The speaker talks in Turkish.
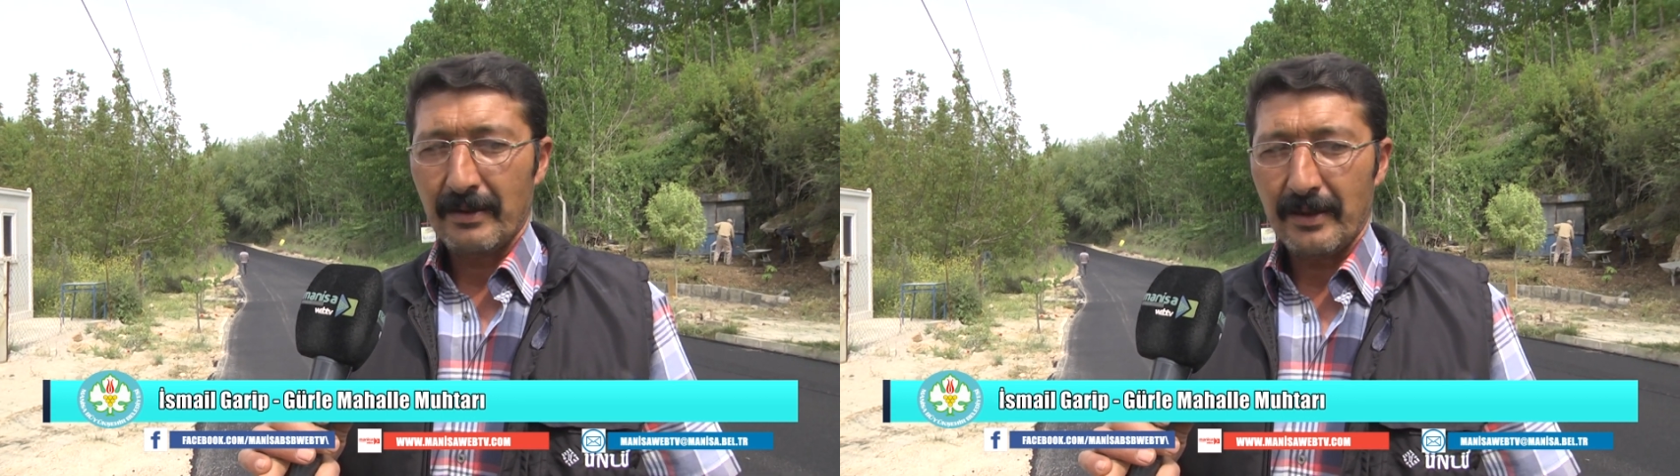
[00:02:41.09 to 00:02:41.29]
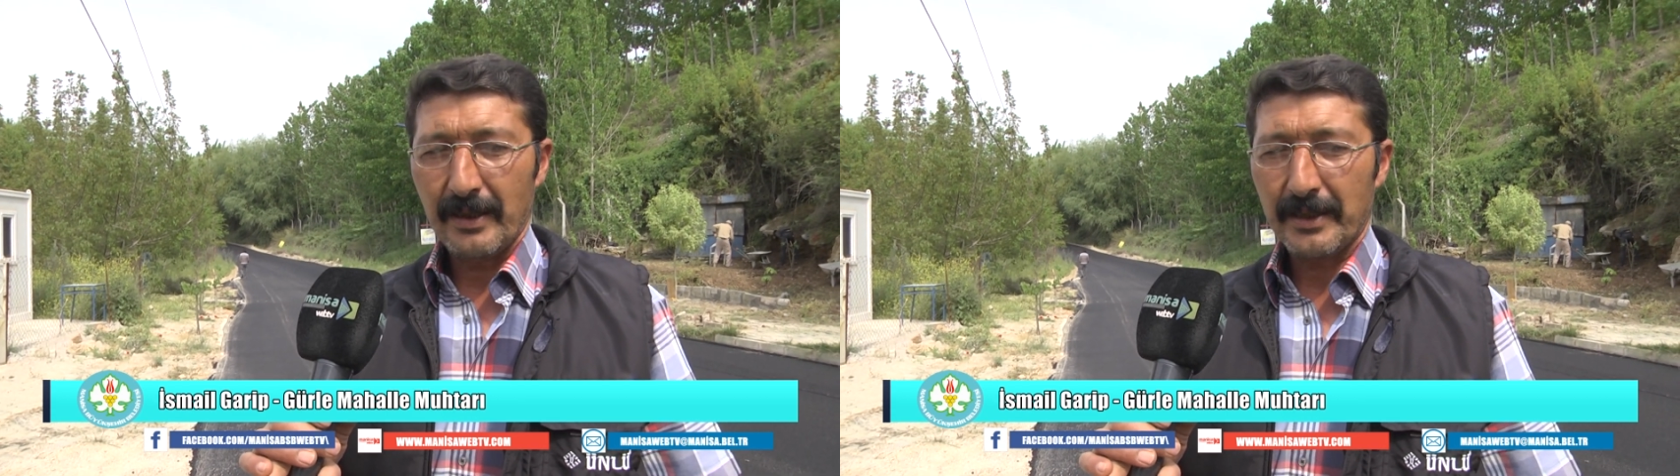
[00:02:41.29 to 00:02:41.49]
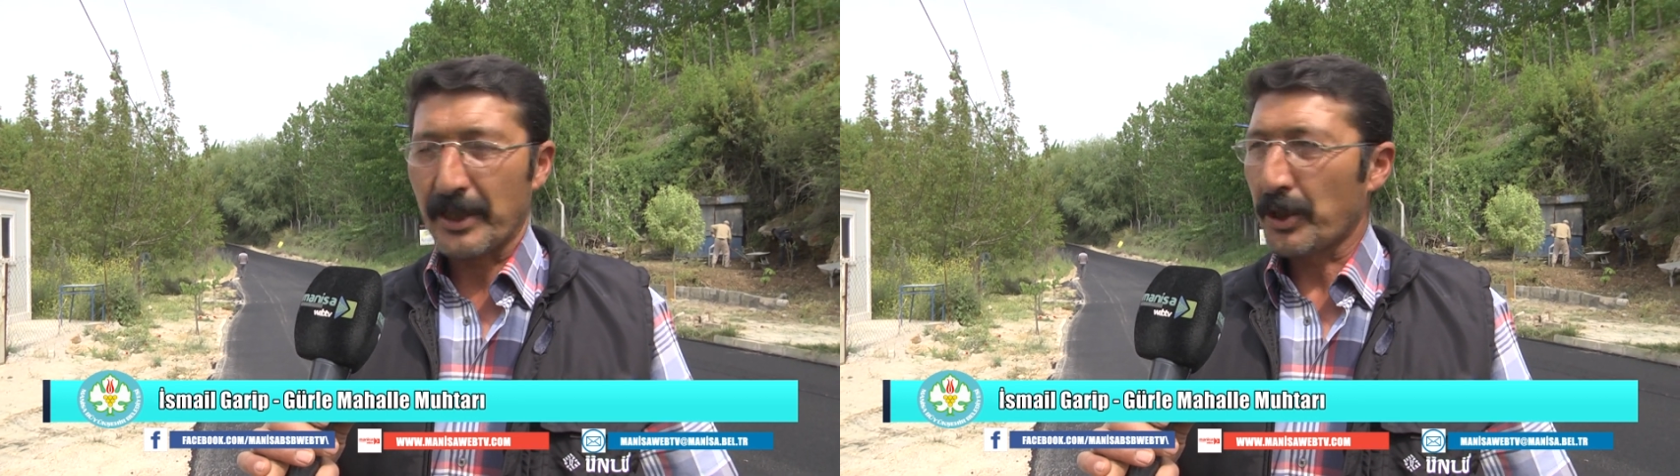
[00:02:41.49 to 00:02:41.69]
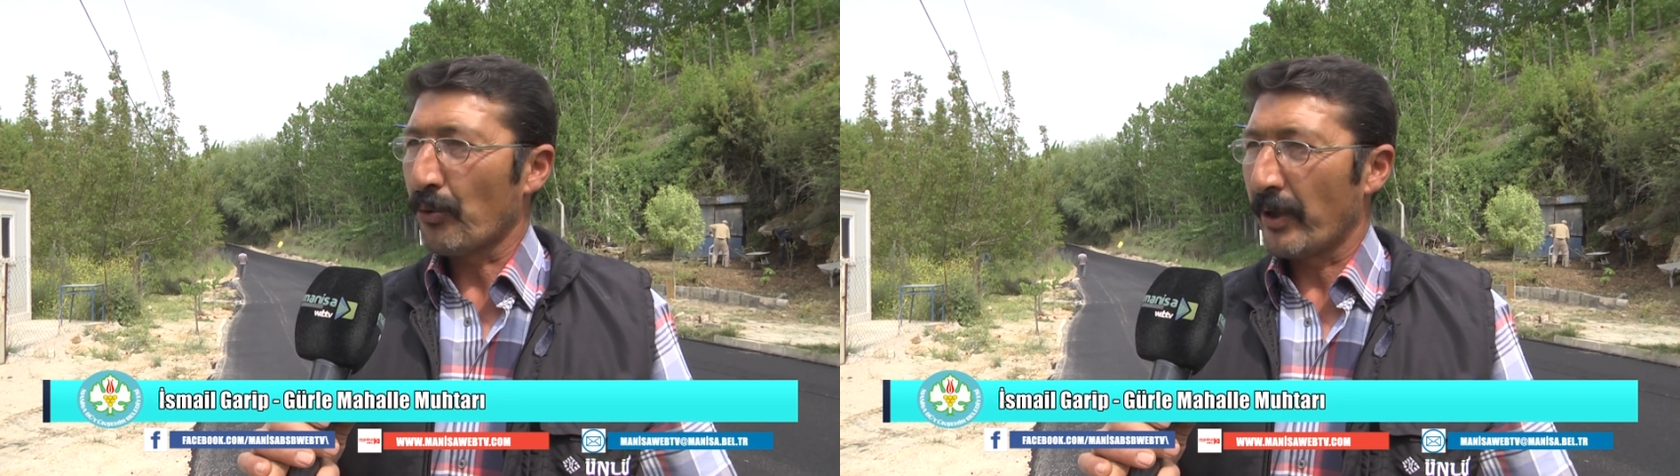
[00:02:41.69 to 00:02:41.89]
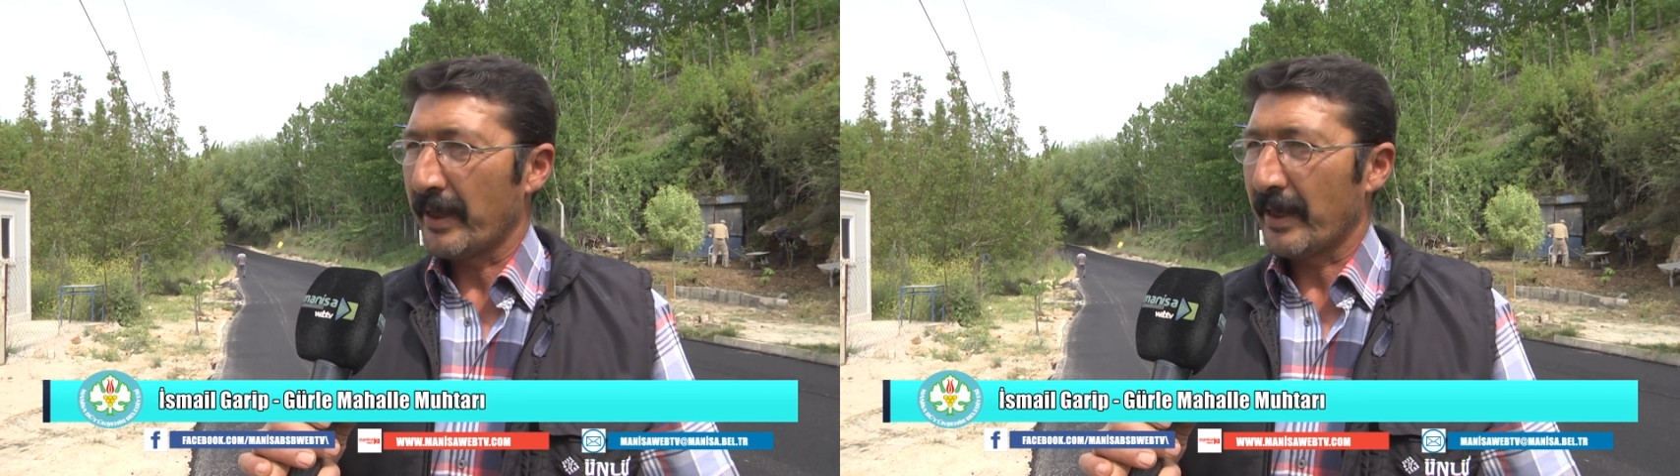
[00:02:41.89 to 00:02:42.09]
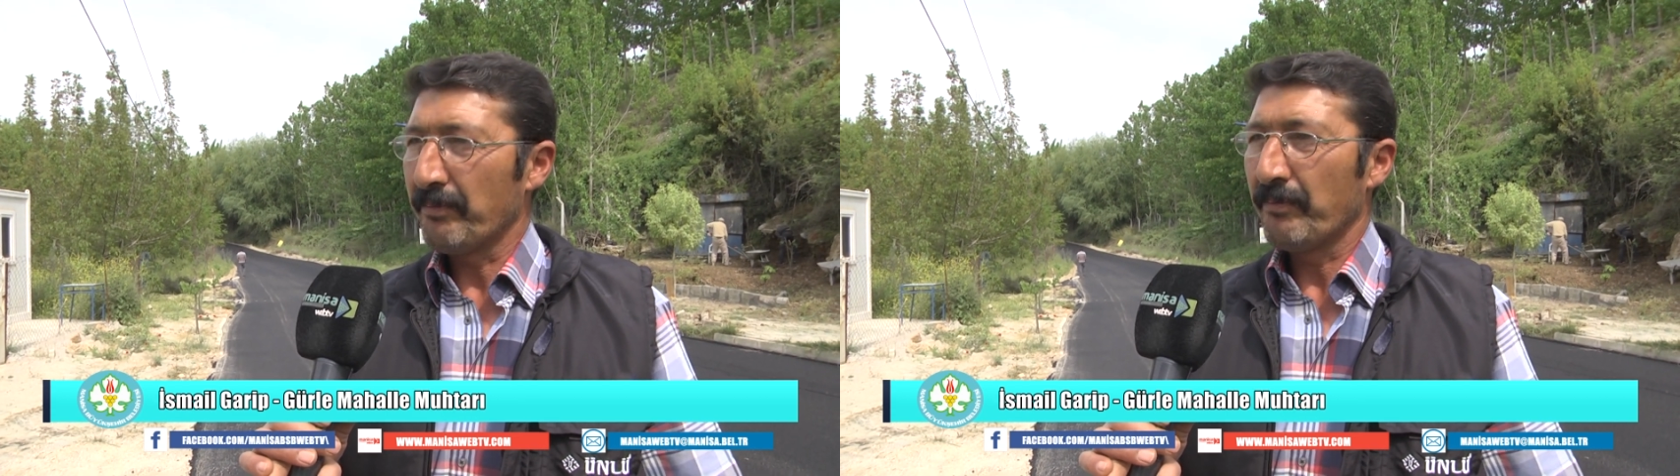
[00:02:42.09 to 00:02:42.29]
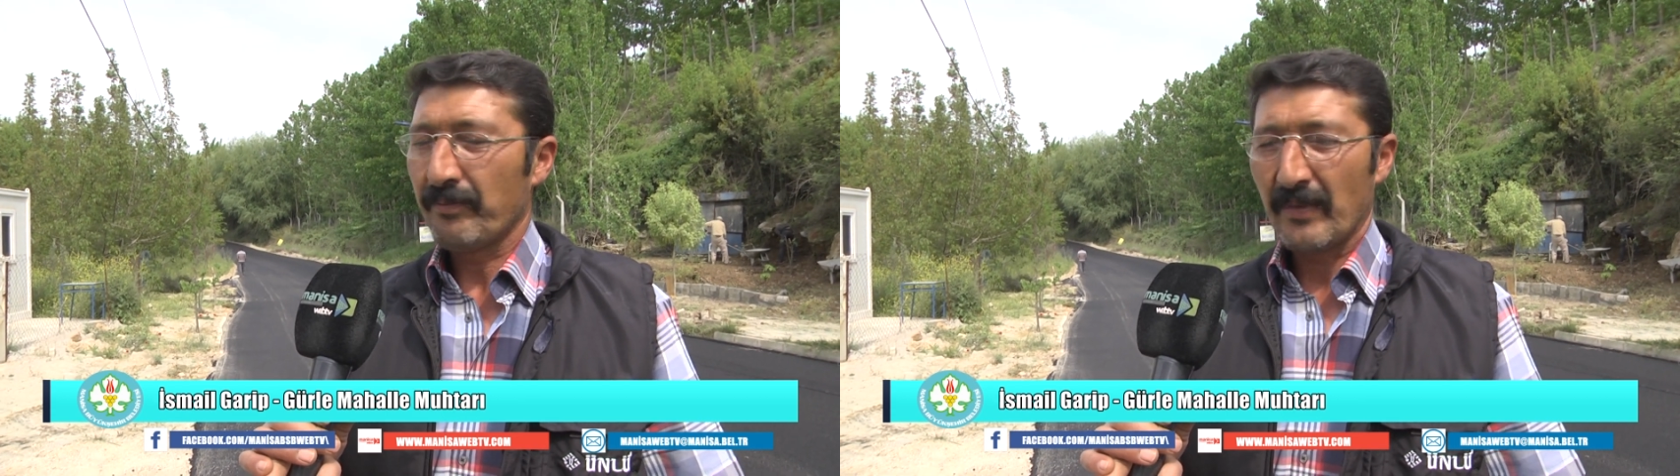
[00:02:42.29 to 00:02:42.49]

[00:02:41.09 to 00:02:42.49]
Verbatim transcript: e, teşekkür ederim.